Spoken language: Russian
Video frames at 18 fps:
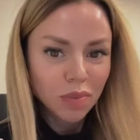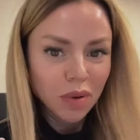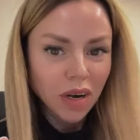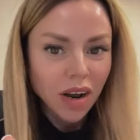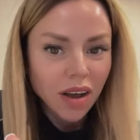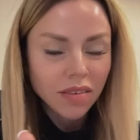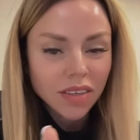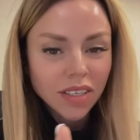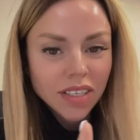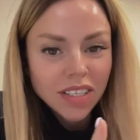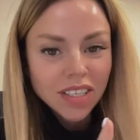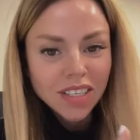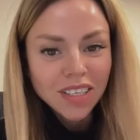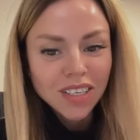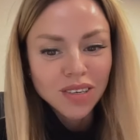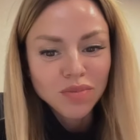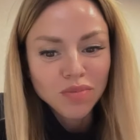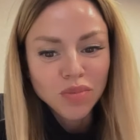
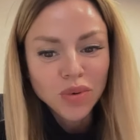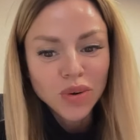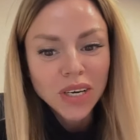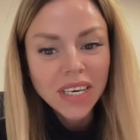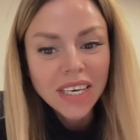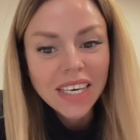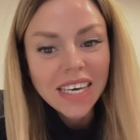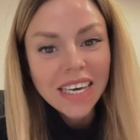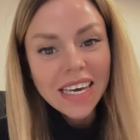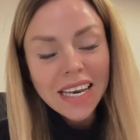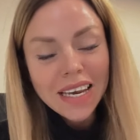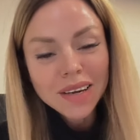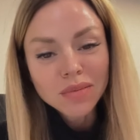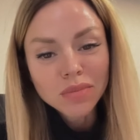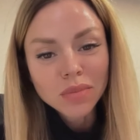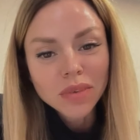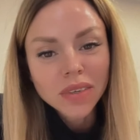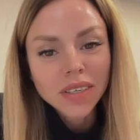исправить э,
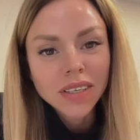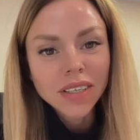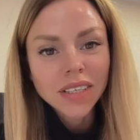полигелем.